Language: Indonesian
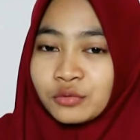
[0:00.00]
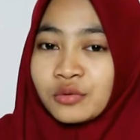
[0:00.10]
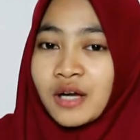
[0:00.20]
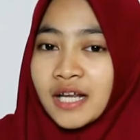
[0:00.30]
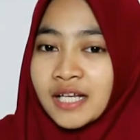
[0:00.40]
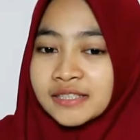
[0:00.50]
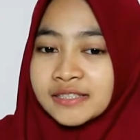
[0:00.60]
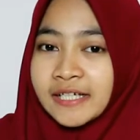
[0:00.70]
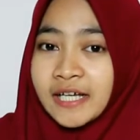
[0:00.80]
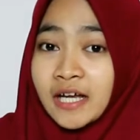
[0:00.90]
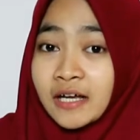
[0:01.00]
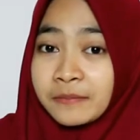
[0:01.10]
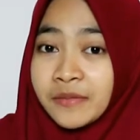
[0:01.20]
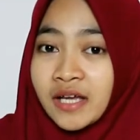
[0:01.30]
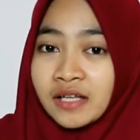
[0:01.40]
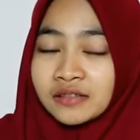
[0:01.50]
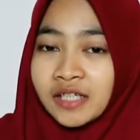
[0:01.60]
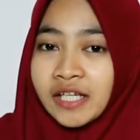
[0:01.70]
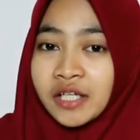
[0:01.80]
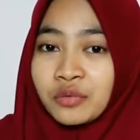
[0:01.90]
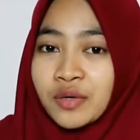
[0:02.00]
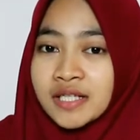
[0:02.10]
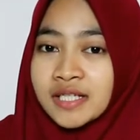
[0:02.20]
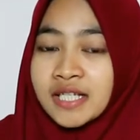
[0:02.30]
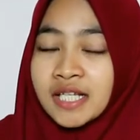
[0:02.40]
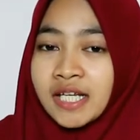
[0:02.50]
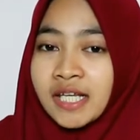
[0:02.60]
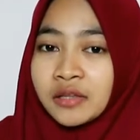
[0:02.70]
Untuk alat check up yang 3 in 1 sendiri